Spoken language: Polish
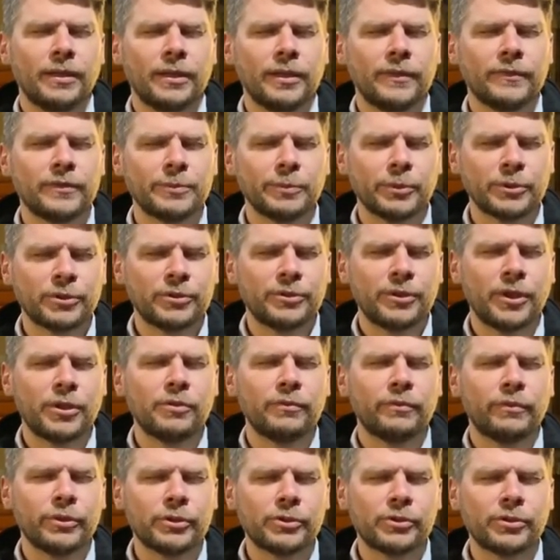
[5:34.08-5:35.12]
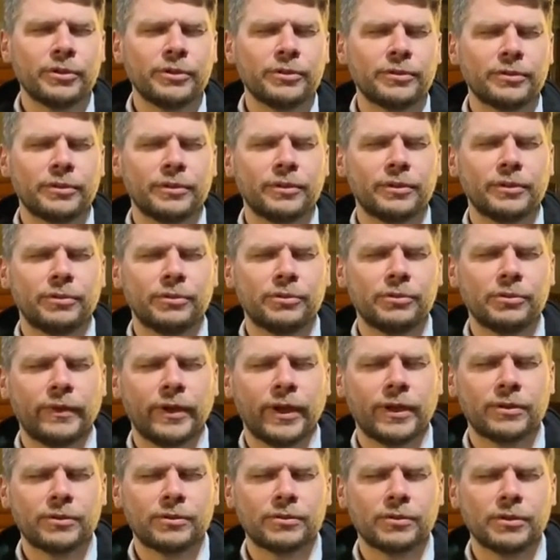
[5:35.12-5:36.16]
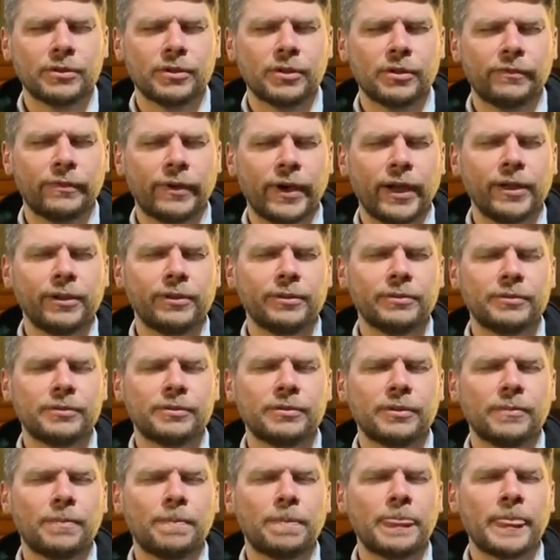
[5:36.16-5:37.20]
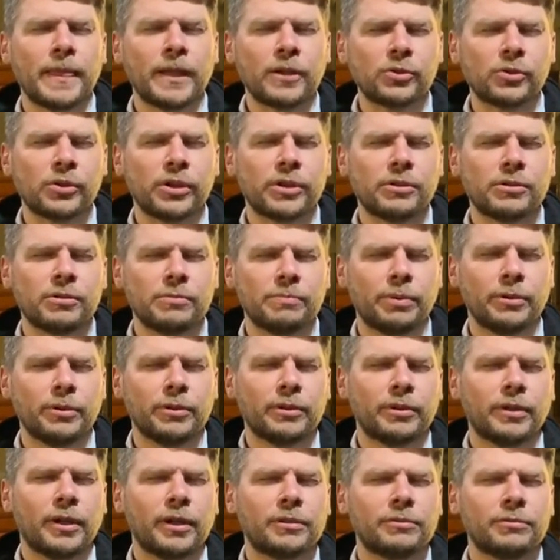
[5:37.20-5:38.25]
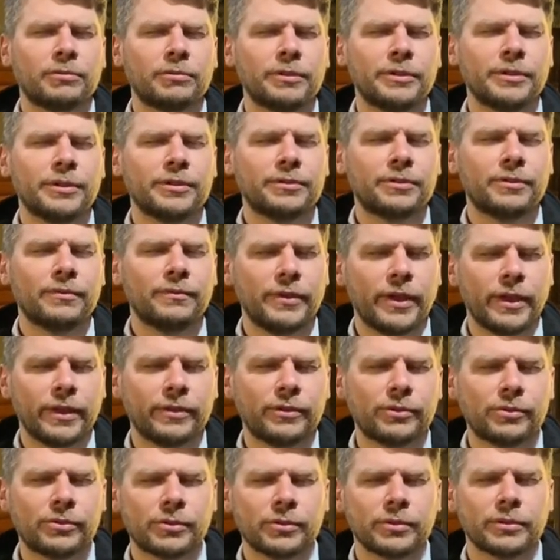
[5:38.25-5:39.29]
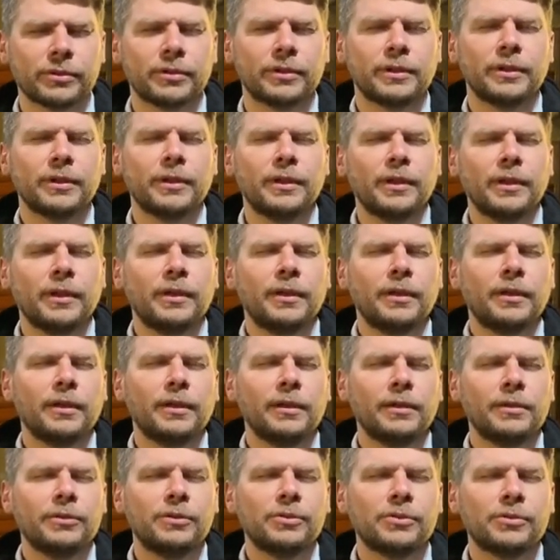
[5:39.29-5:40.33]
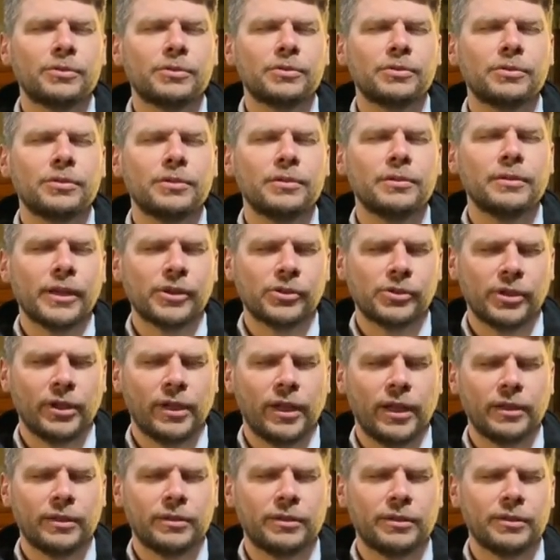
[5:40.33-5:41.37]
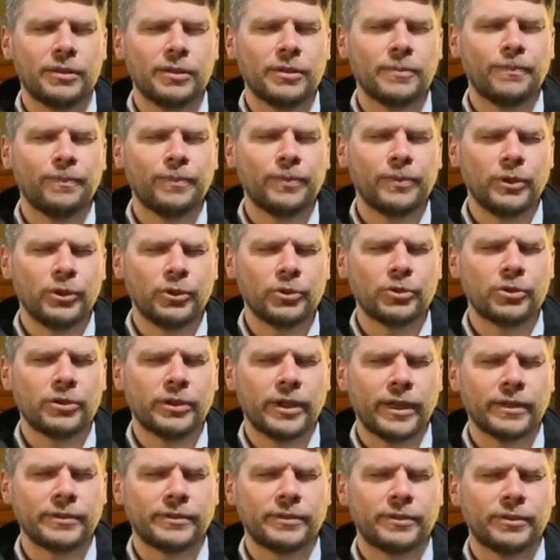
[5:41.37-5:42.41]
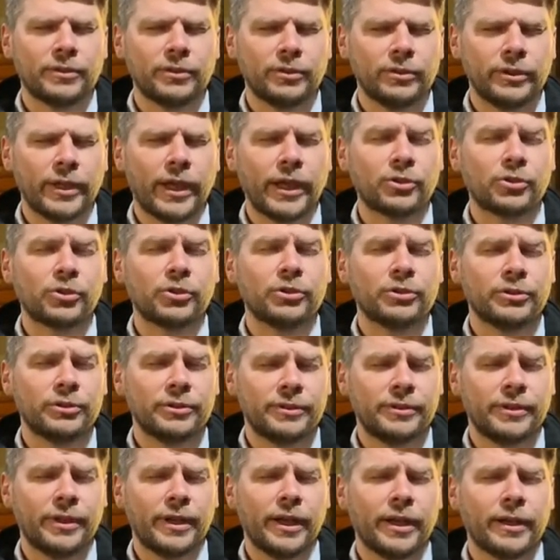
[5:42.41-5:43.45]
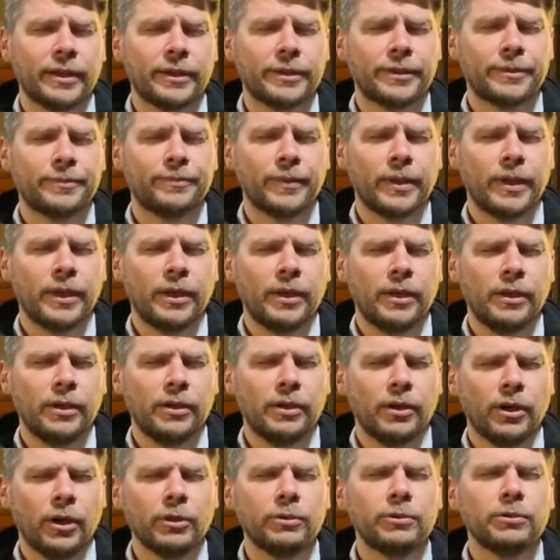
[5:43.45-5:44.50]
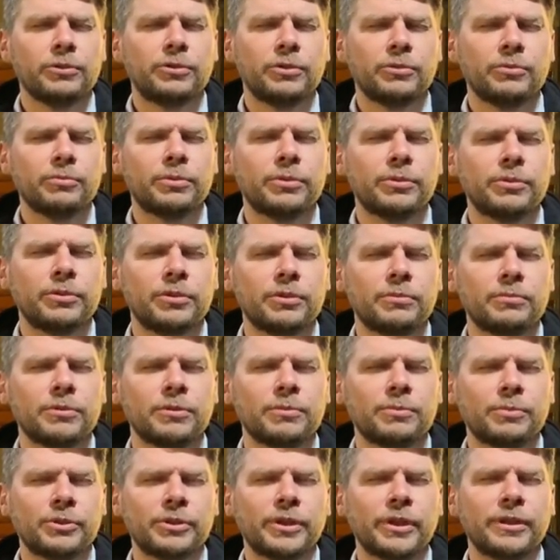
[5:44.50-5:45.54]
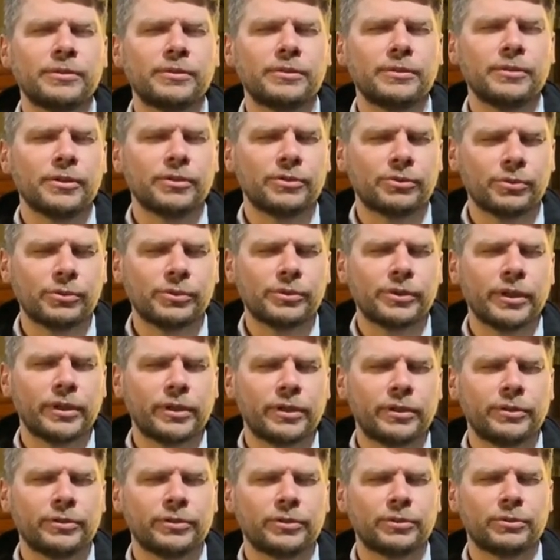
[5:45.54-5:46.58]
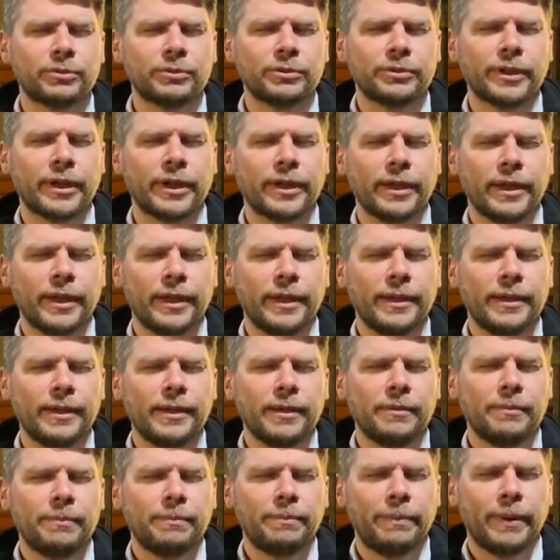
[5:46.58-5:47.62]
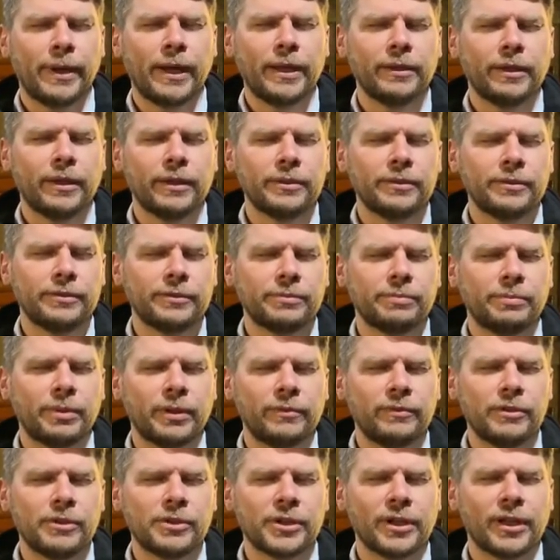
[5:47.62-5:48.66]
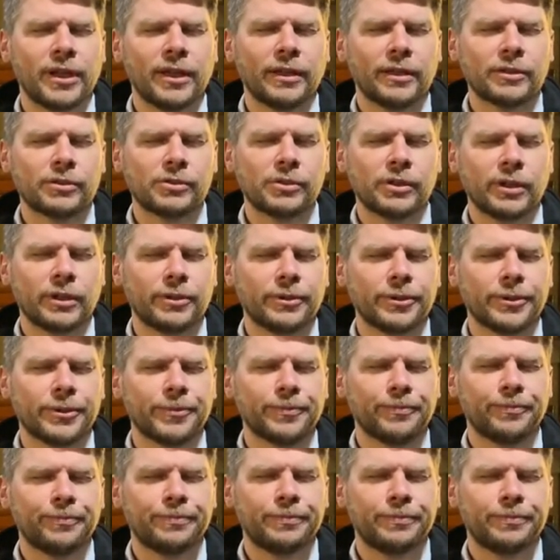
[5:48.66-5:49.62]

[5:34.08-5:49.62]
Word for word: i wzmocnieni wyszli z tych doświadczeń, chwaląc naszego Boga, który jest większy niż nasze lęki, niż nas, nasz strach. O to Cię prosimy przez Jezusa Chrystusa, Pana i Zbawiciela naszego.